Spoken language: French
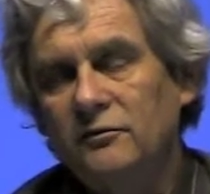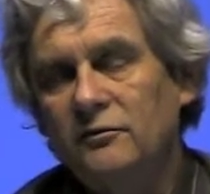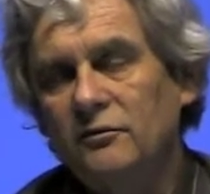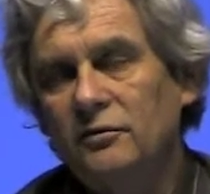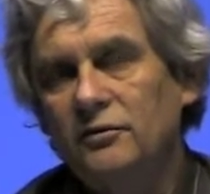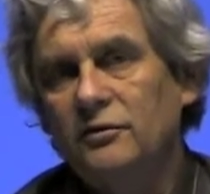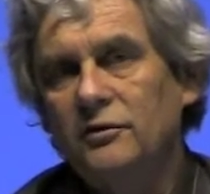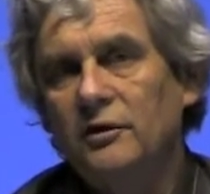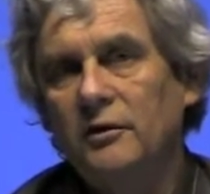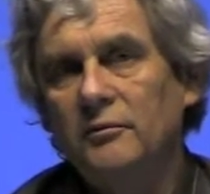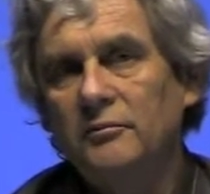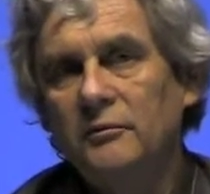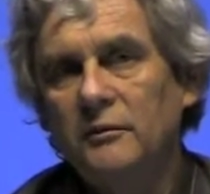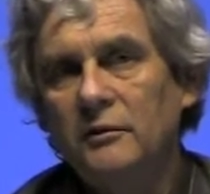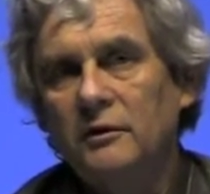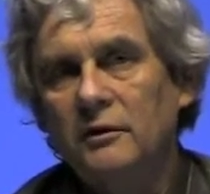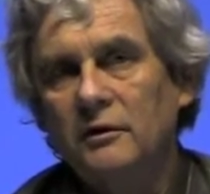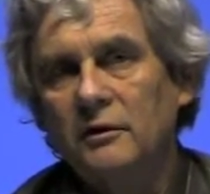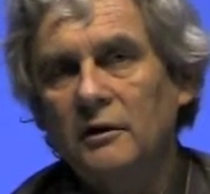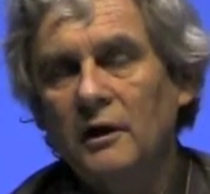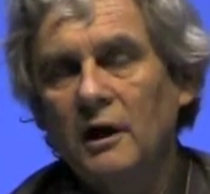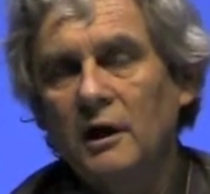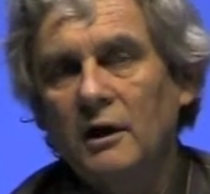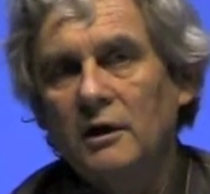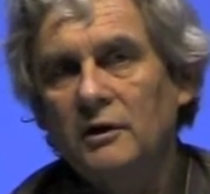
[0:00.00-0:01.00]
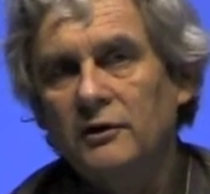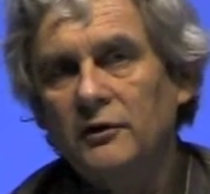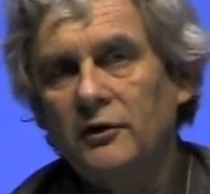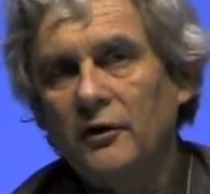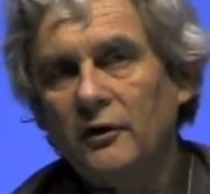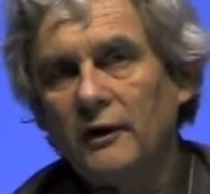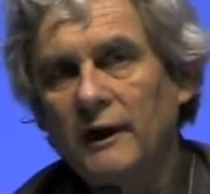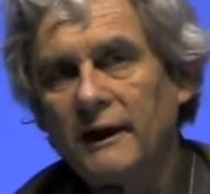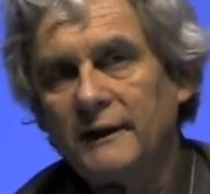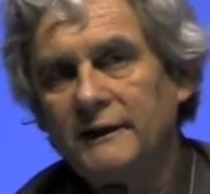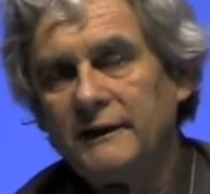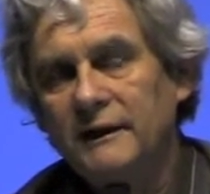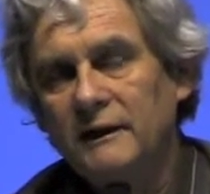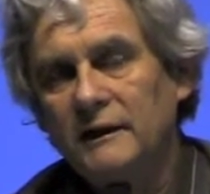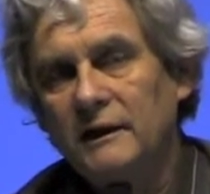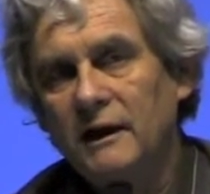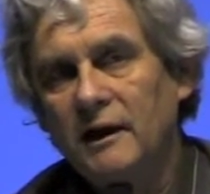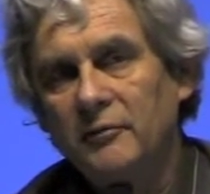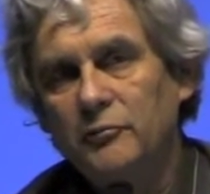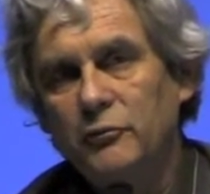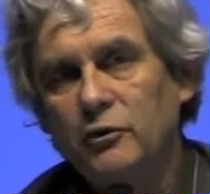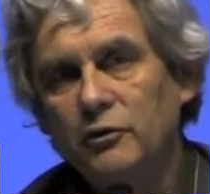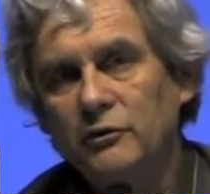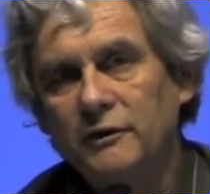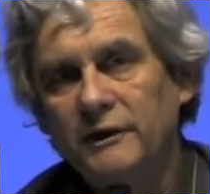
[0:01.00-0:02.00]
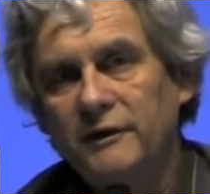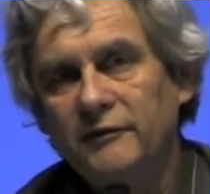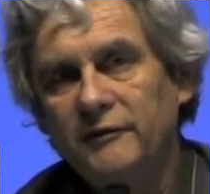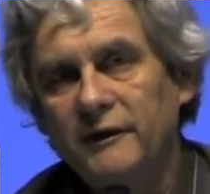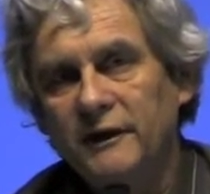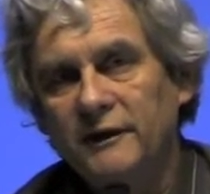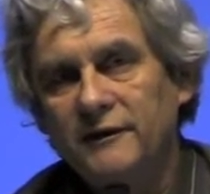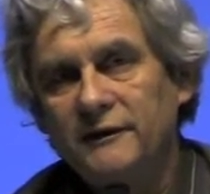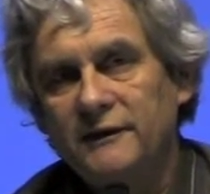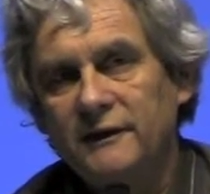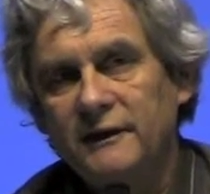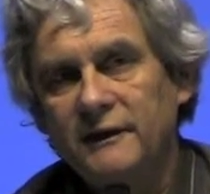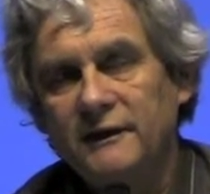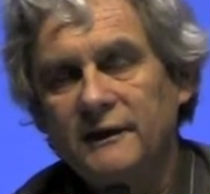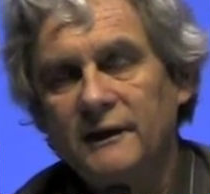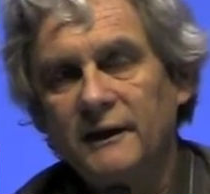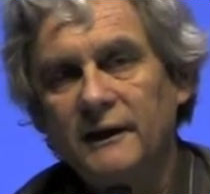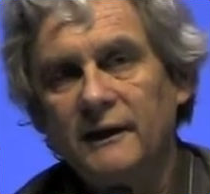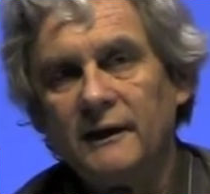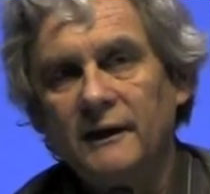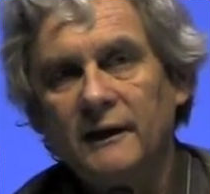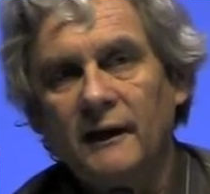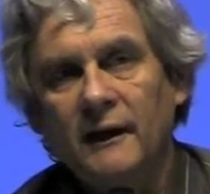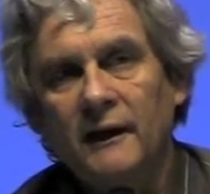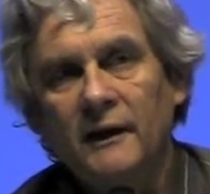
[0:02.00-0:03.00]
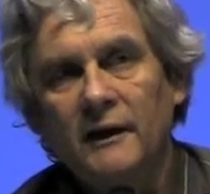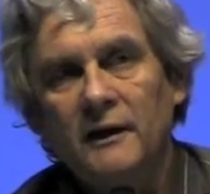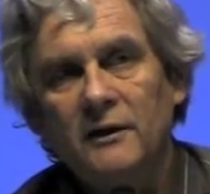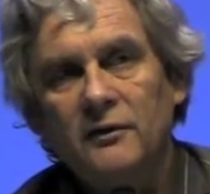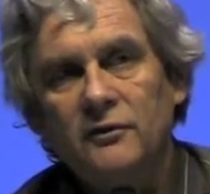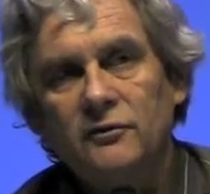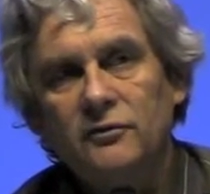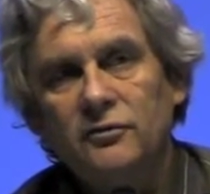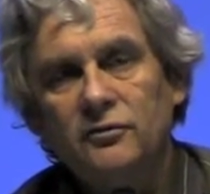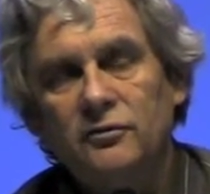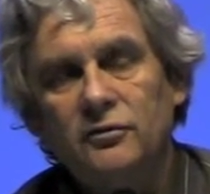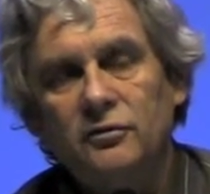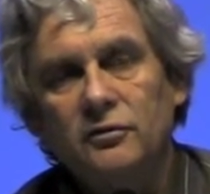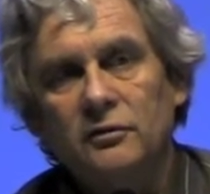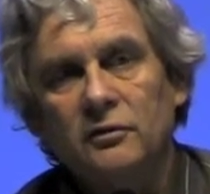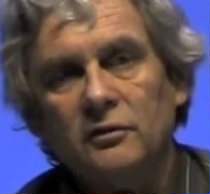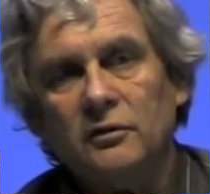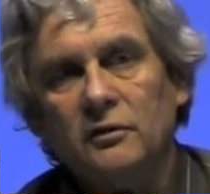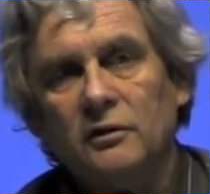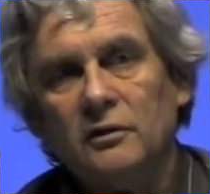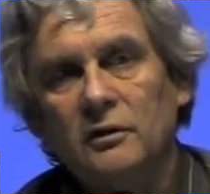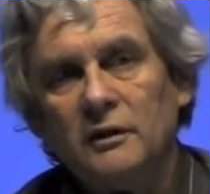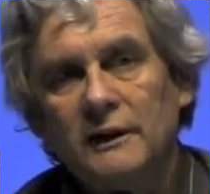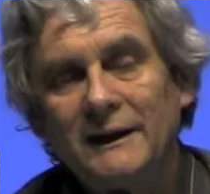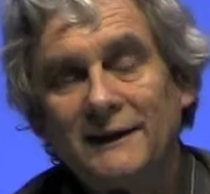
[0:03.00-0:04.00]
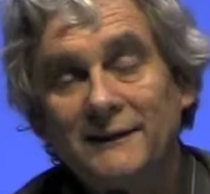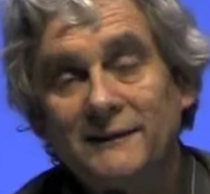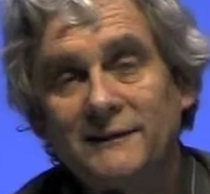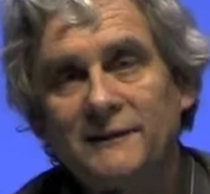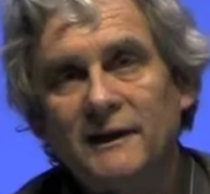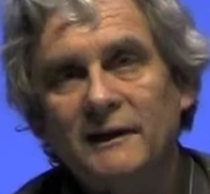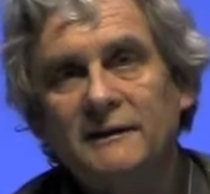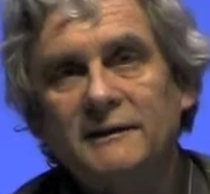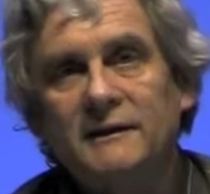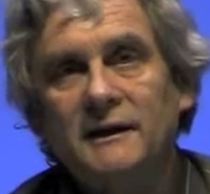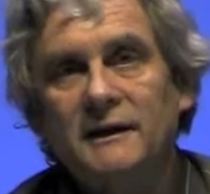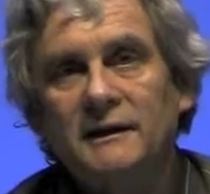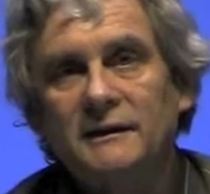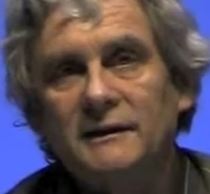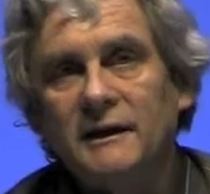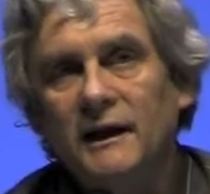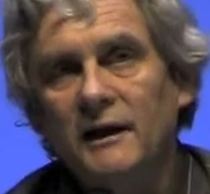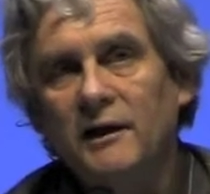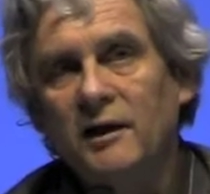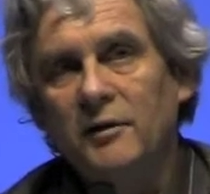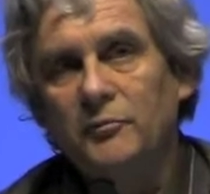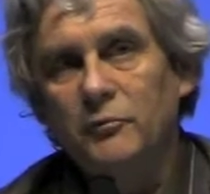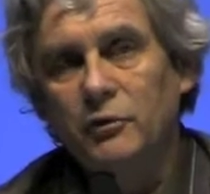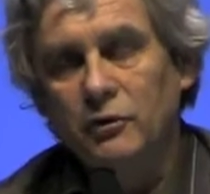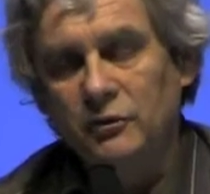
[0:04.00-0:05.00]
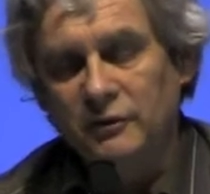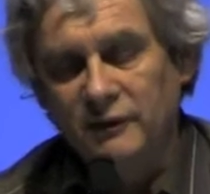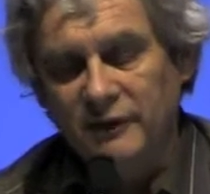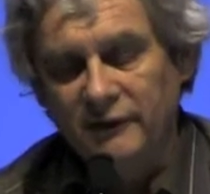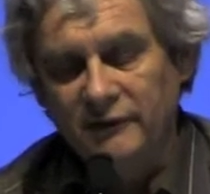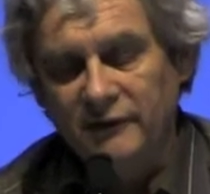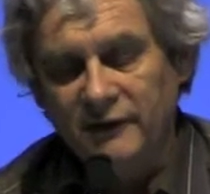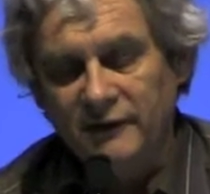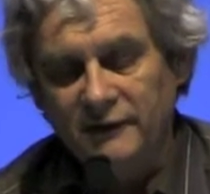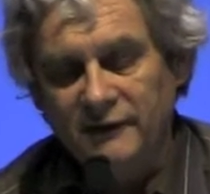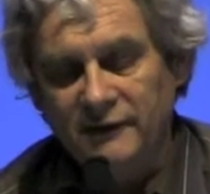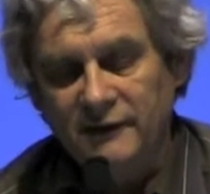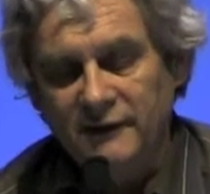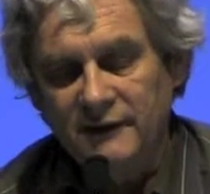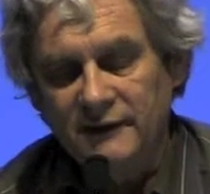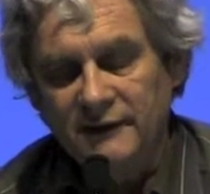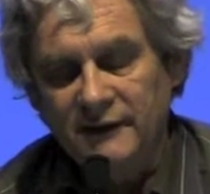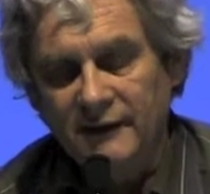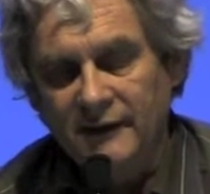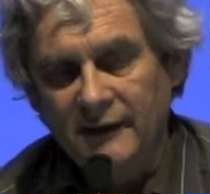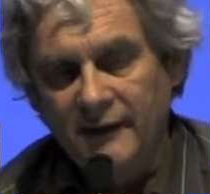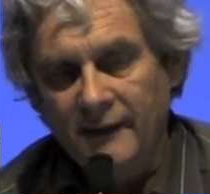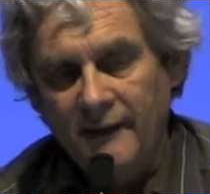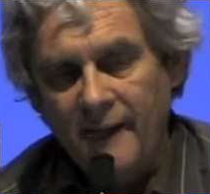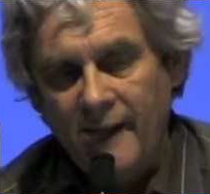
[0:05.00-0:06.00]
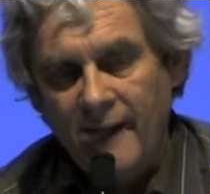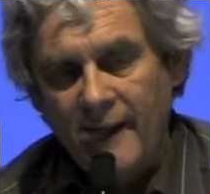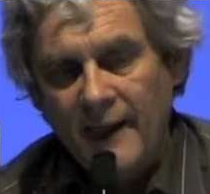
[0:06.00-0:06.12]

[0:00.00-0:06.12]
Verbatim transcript: Nous sommes euh, dans l'année de la biodiversité sur les atteintes à la biodiversité